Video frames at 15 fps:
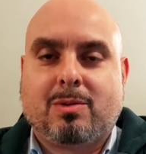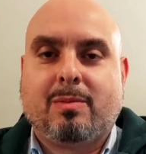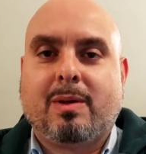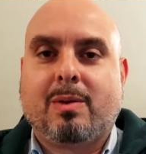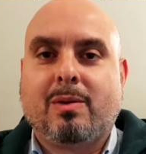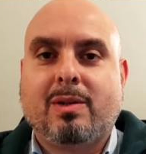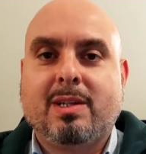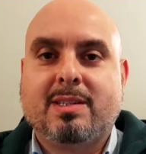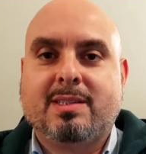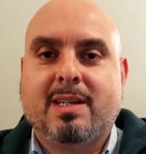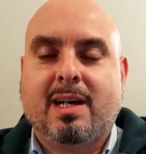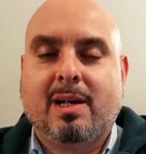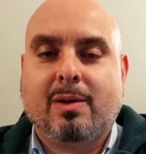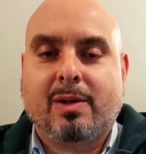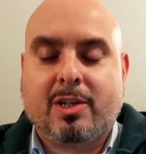come quello di
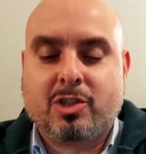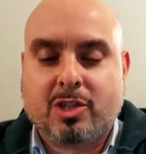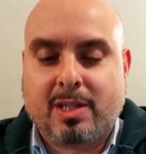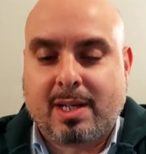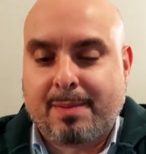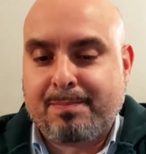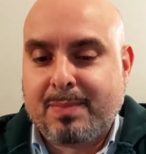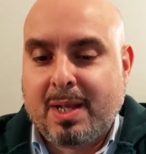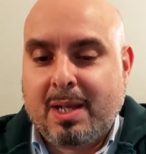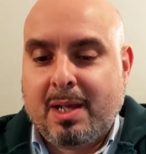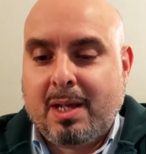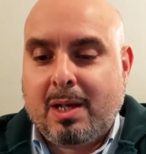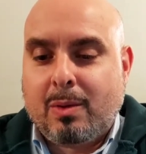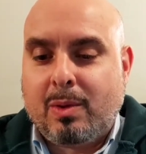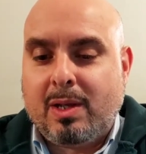Zagor, eccetera.
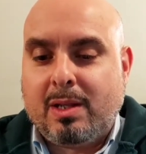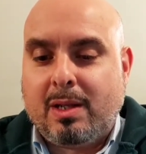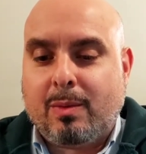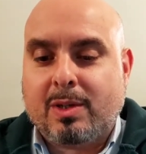Quindi